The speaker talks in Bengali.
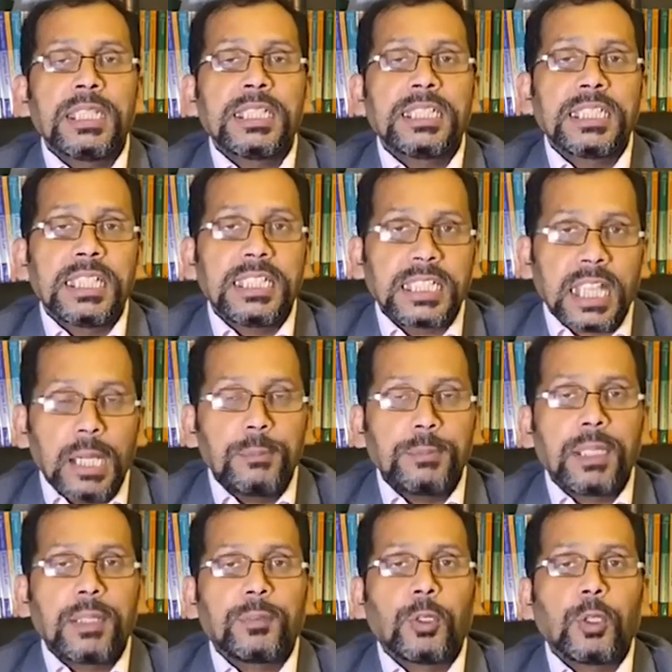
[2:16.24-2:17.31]
সেই
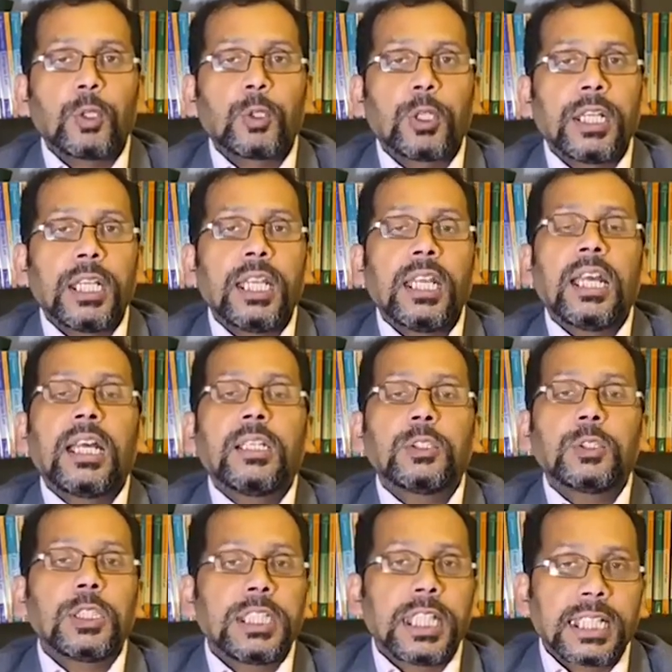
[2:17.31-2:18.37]
টাইমটা ফলো করে
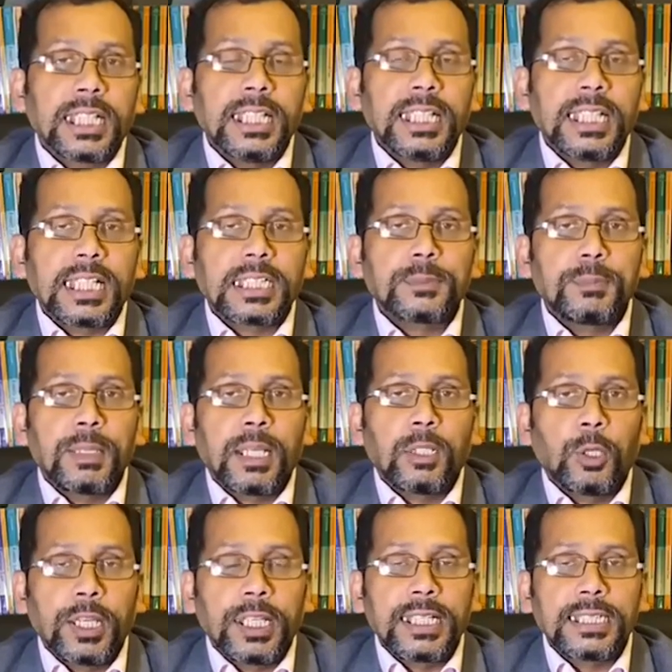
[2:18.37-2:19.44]
যদি দেখেন এটা এক্সপায়ার
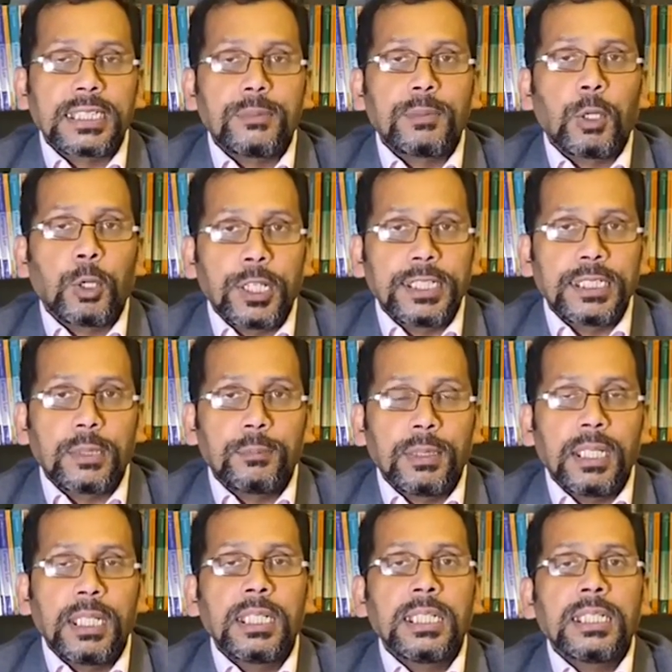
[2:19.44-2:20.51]
হয়ে গেছে বা হয়ে যাবে
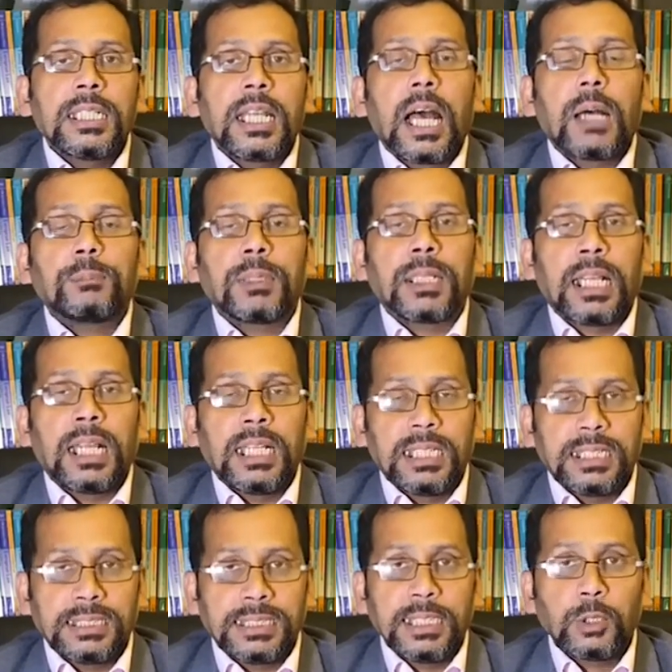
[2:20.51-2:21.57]
আপনারা
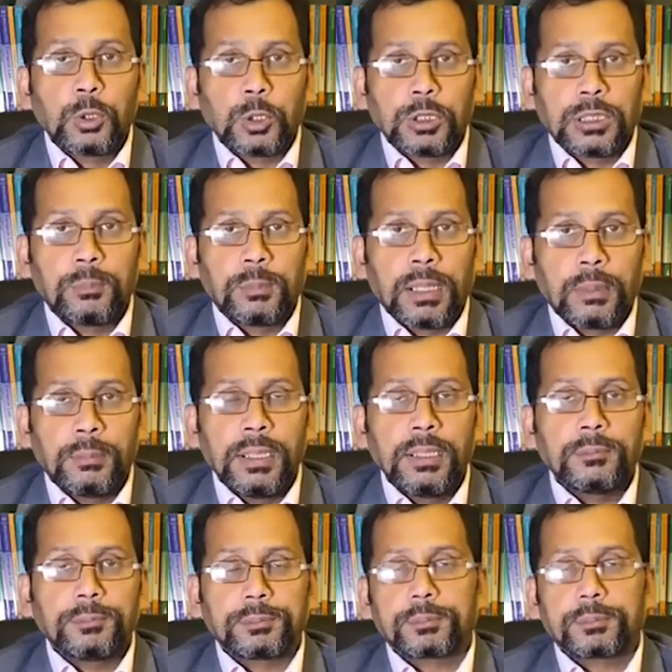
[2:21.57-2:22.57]
রিনিউ করতে পারবেন